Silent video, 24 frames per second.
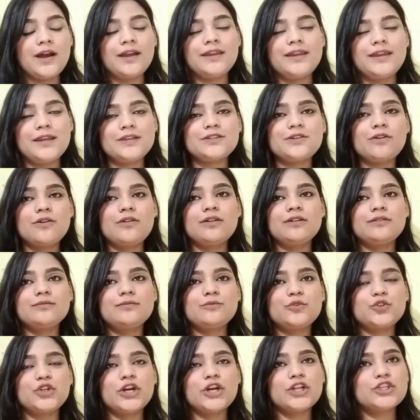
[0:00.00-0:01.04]
ये सॉन्ग
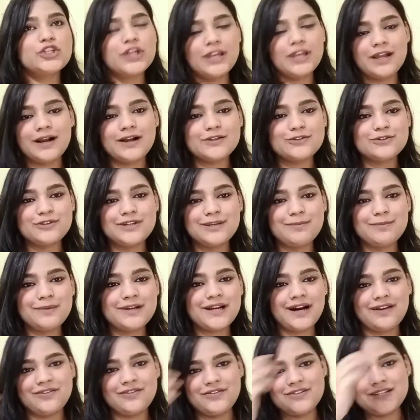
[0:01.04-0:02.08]
मुझे अच्छा लगा सुनने में
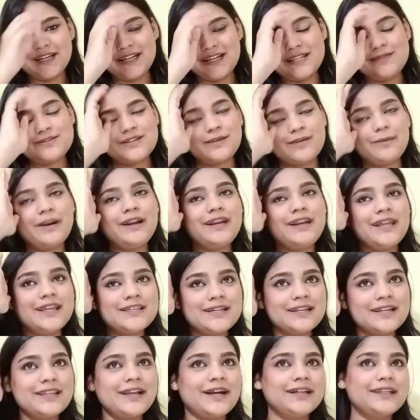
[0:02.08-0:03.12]
काफ़ी ज़्यादा था उसका मैंने
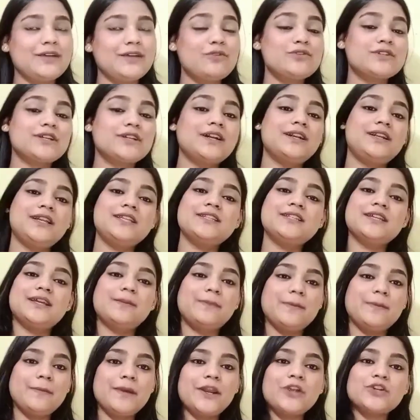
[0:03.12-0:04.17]
टीजर देखा था उसके
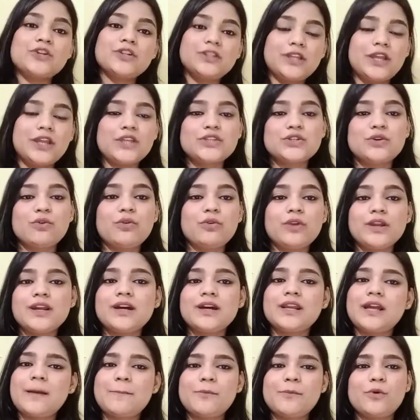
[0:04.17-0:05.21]
टीजर पर मैं दे चुकी थी
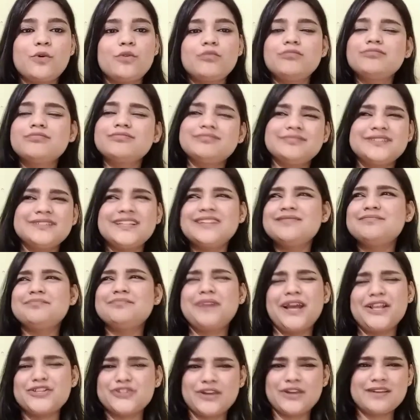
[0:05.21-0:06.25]
और आपको
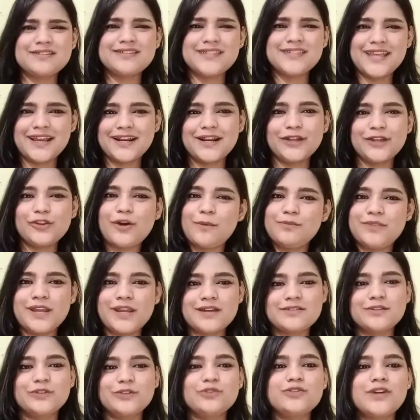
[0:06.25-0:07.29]
बाई चांस देखना है तो आप
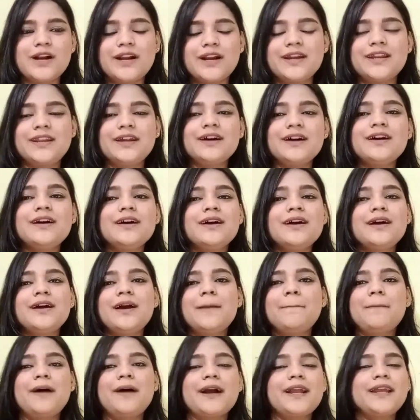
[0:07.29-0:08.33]
देख सकते हो जाके ना
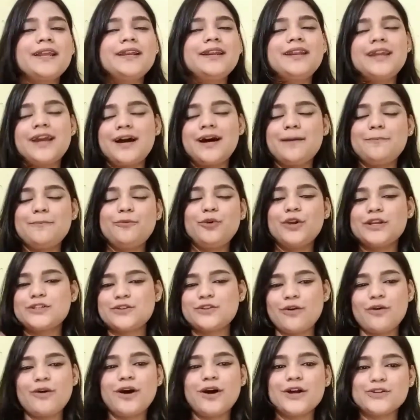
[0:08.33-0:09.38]
बाकी नया पूरा
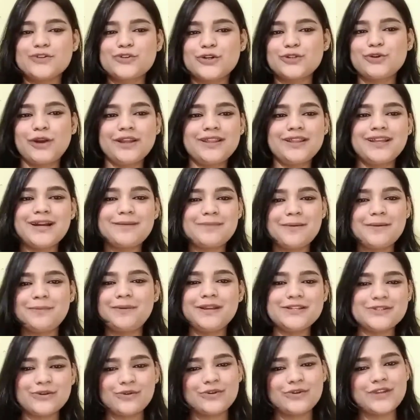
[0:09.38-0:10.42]
सॉन्ग आ चुका तो आई थिंक आप टीजर को